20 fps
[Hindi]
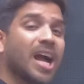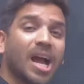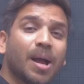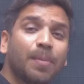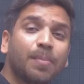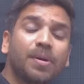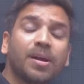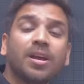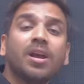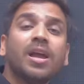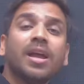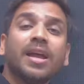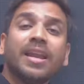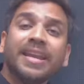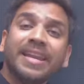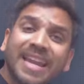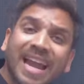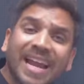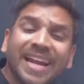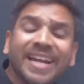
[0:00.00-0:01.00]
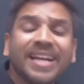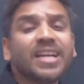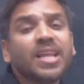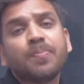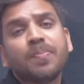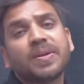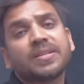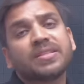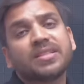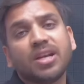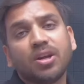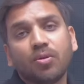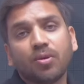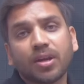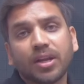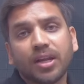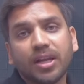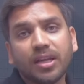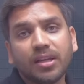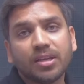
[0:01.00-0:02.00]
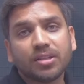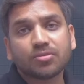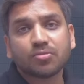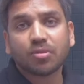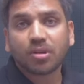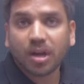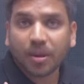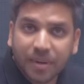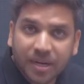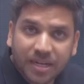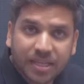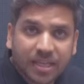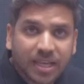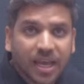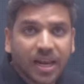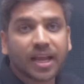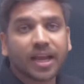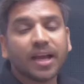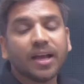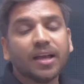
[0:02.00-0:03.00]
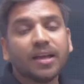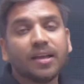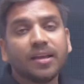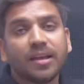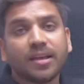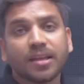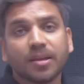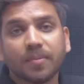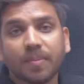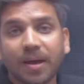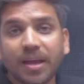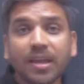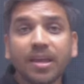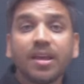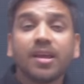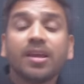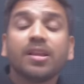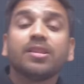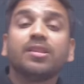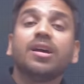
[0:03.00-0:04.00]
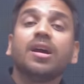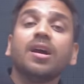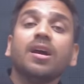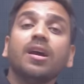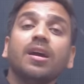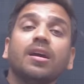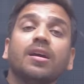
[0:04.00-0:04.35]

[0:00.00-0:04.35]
अब 90 परसेंट लोग ने इसको कमेंट किया रहेगा कि भाई द